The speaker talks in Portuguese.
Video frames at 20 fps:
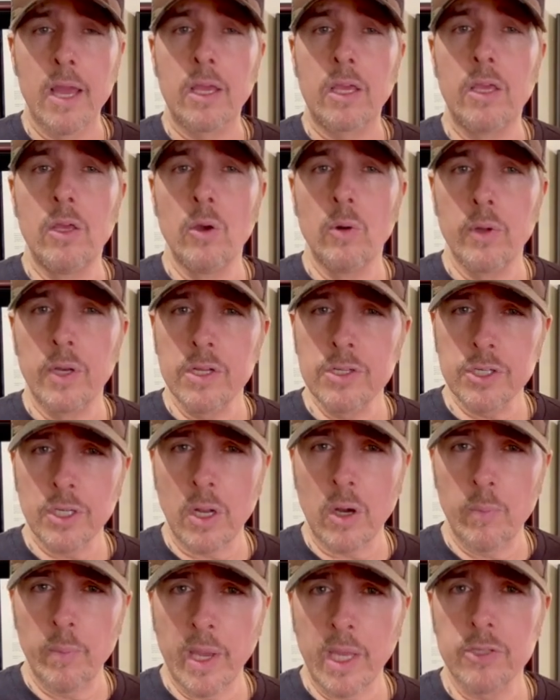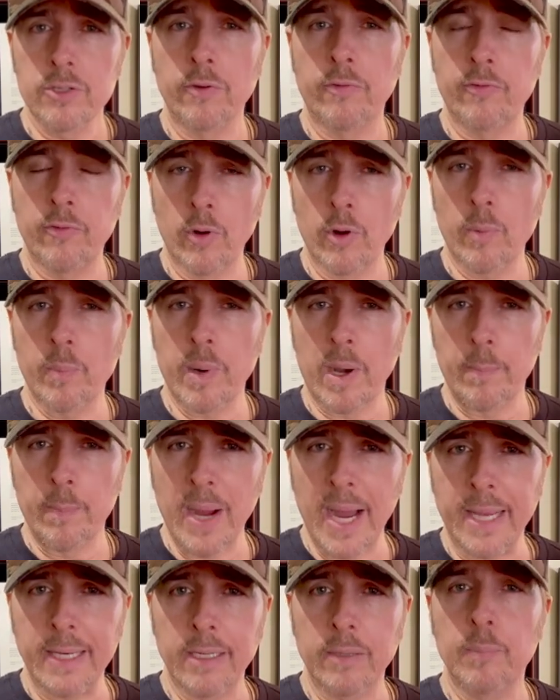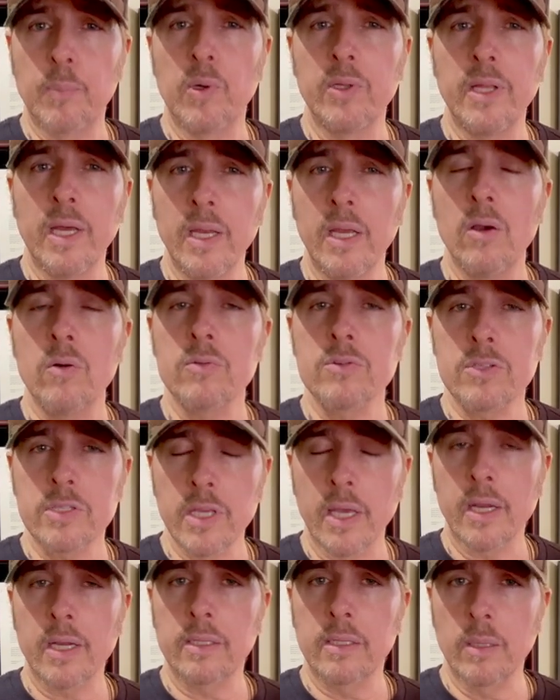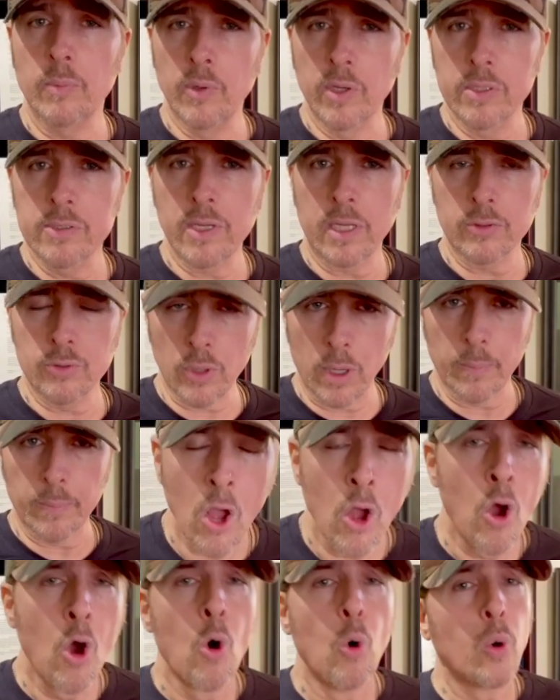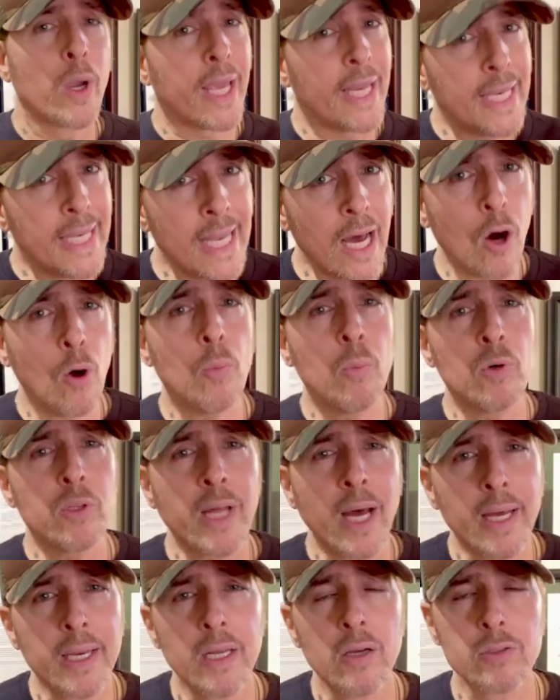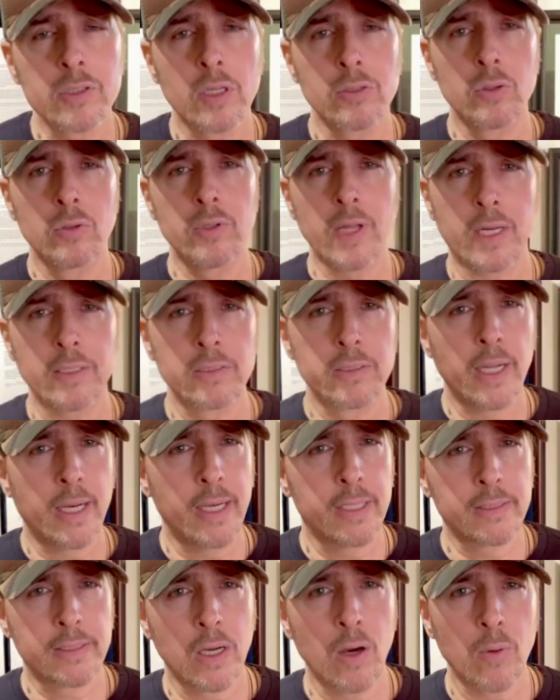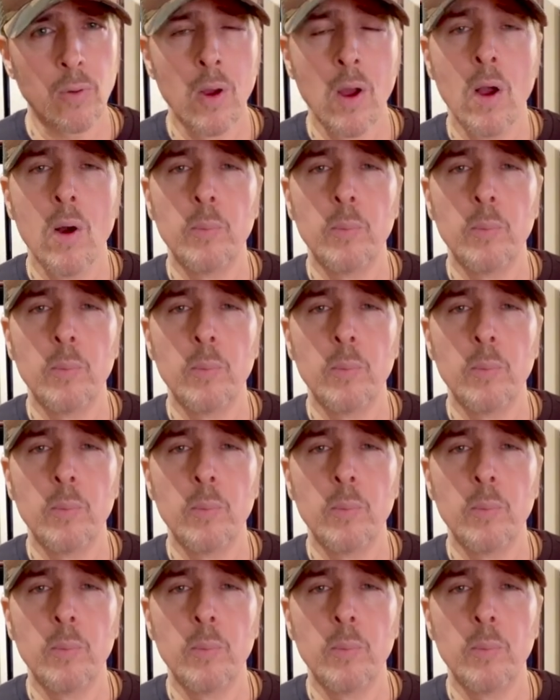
que originalmente foram para Biden, poderiam ser atribuídos a Trump o que não mudaria os resultados da eleição,